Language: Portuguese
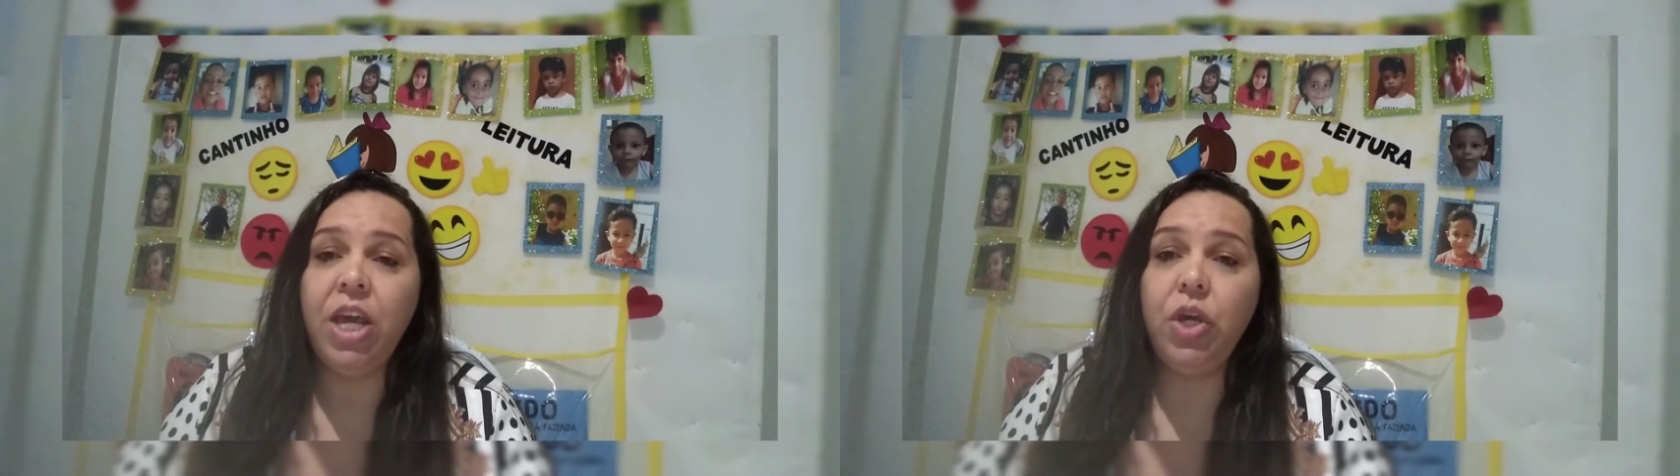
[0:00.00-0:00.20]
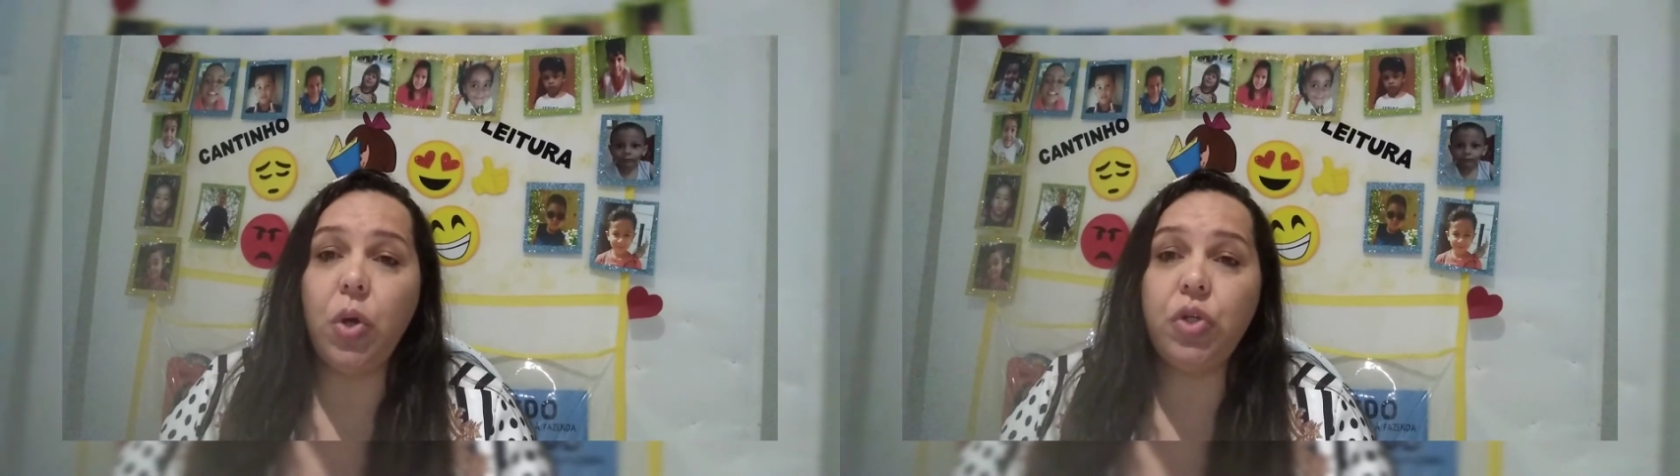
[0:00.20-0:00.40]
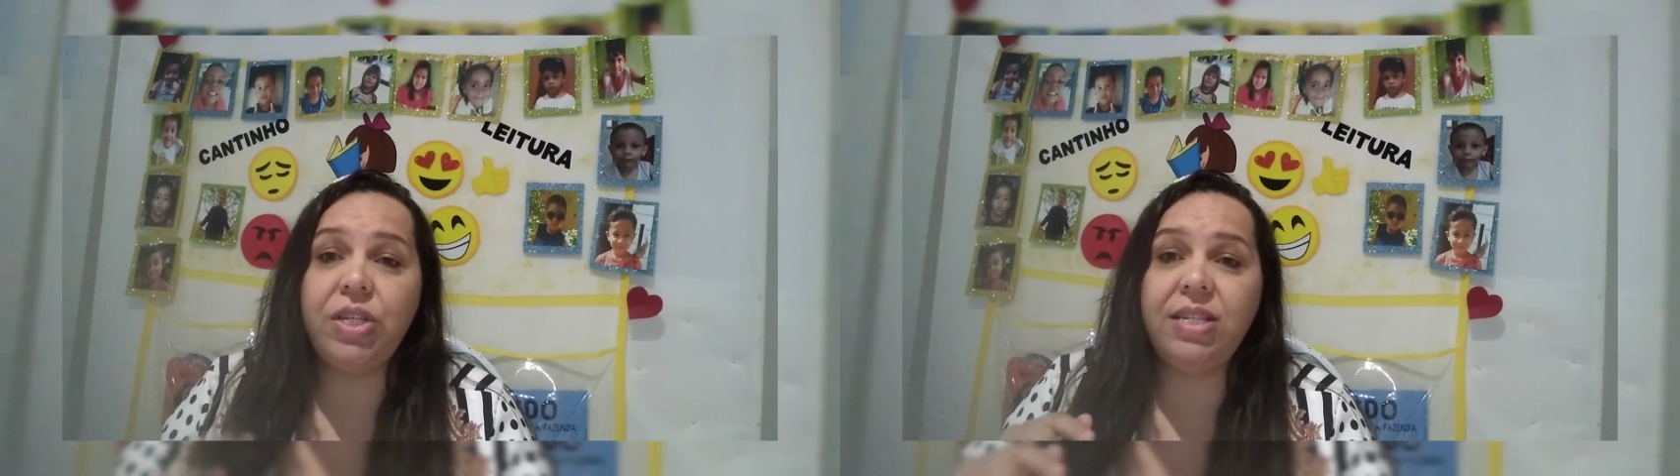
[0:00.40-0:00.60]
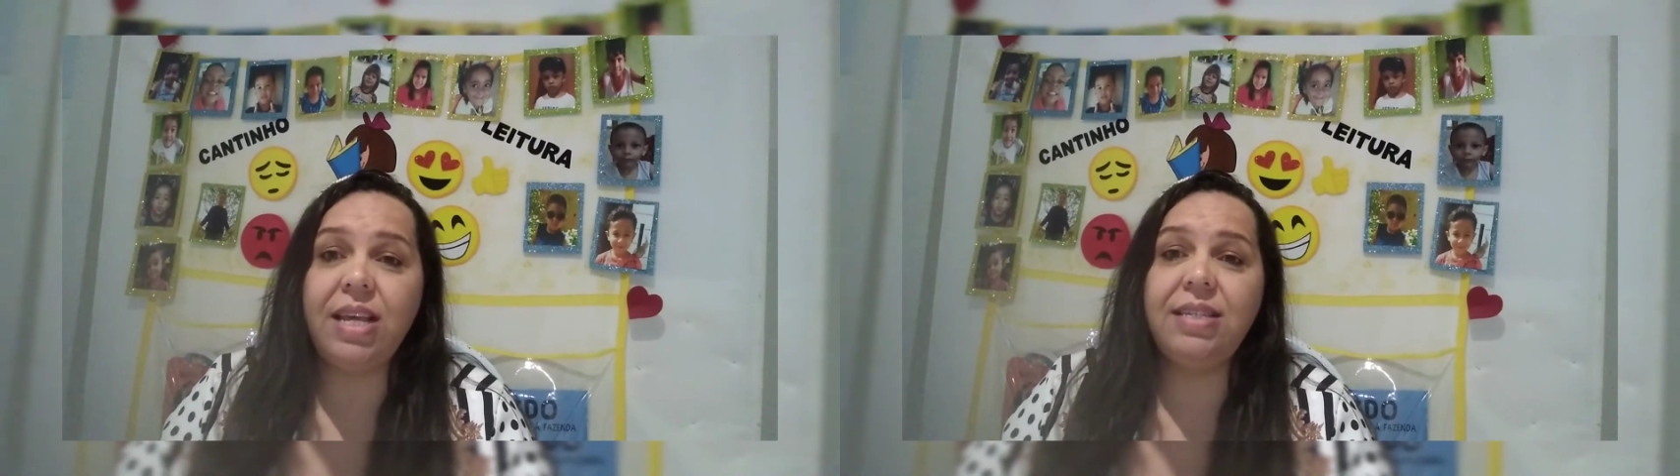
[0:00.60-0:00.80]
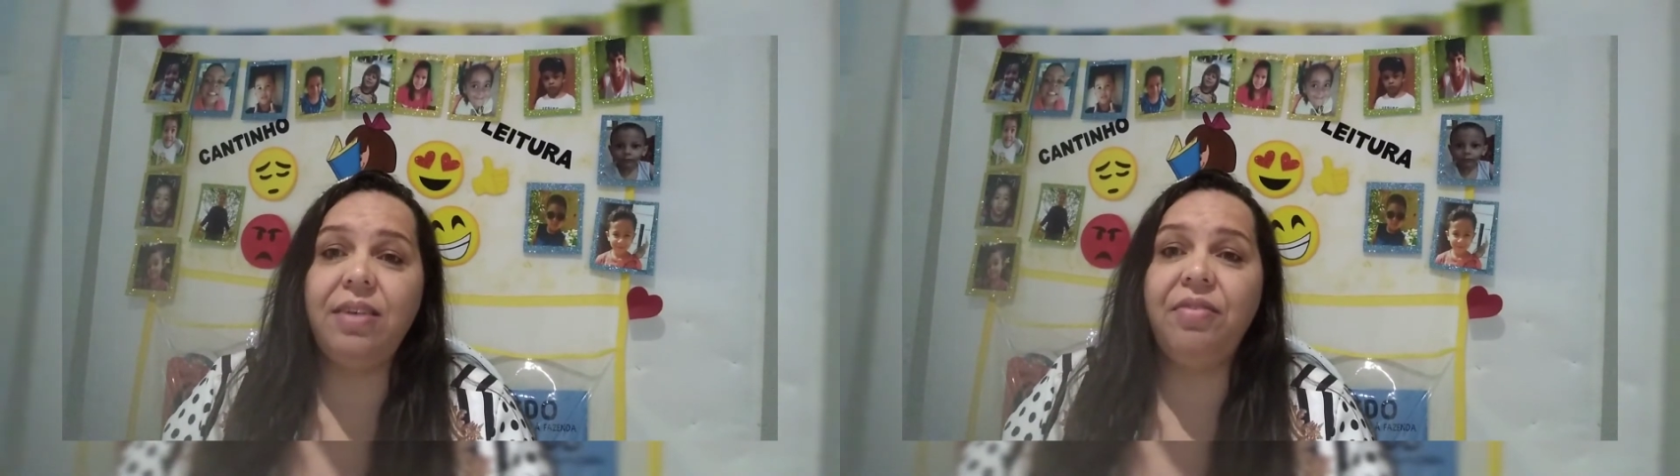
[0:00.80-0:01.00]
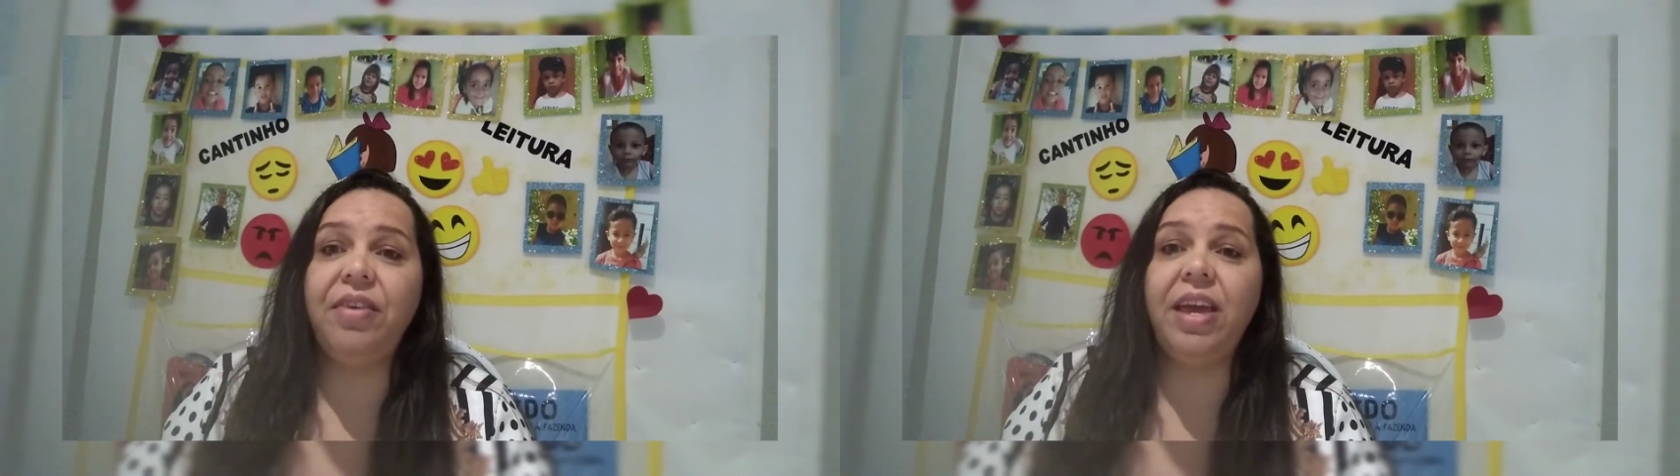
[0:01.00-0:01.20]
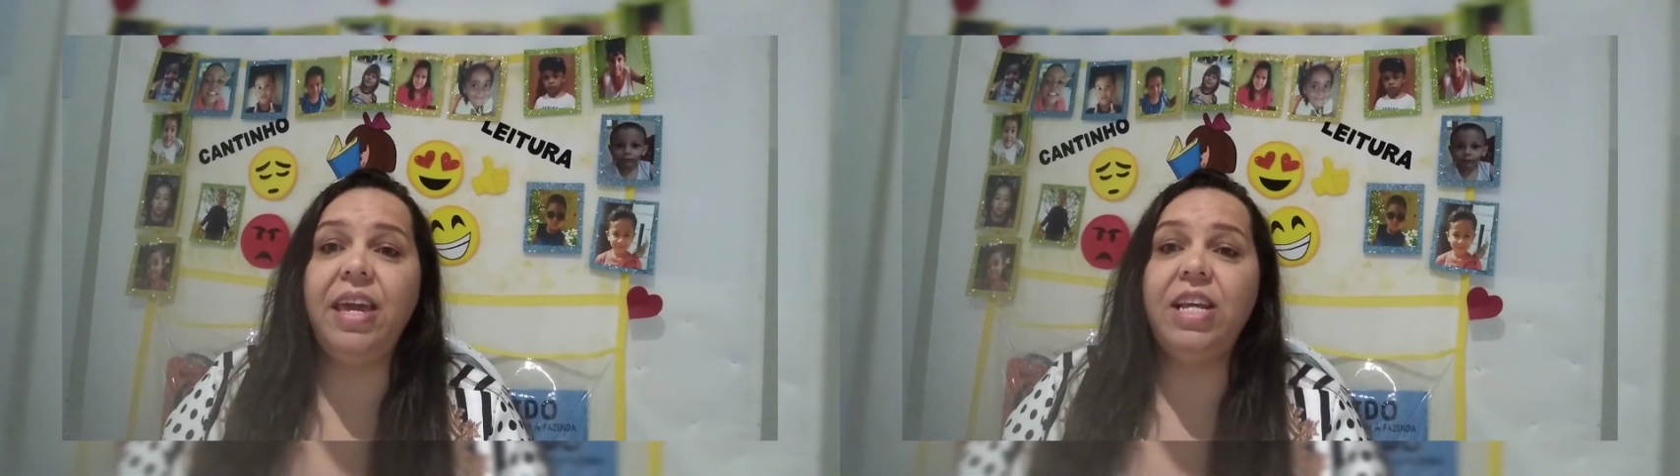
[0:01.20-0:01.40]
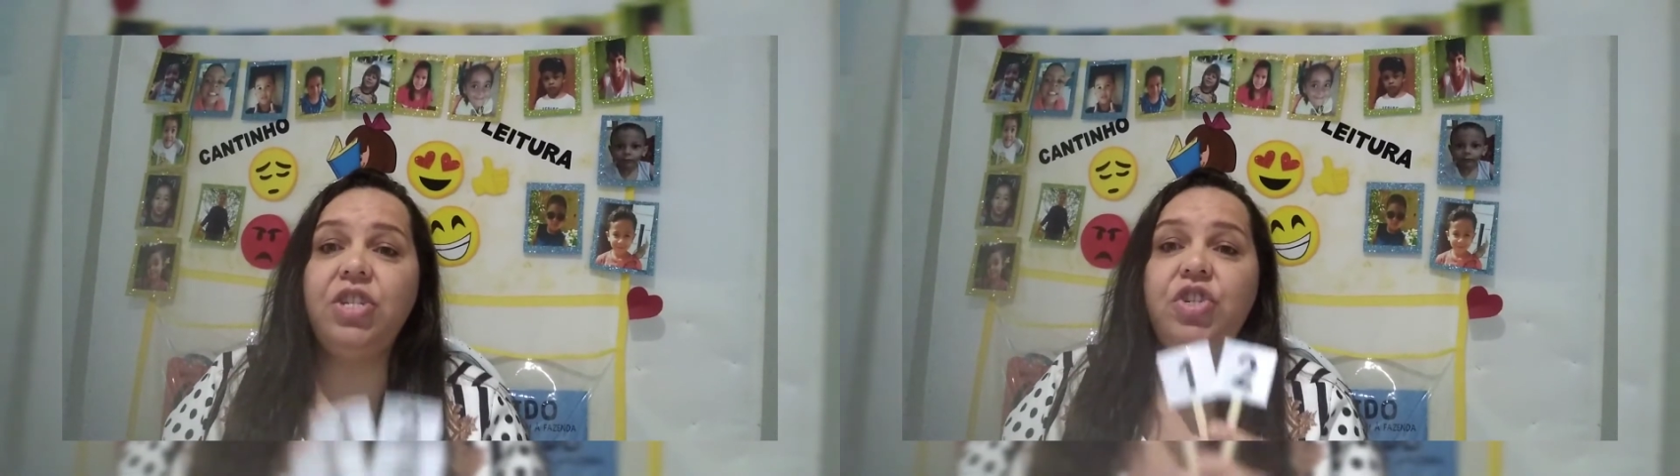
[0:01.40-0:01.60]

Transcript: E hoje, sexta-feira,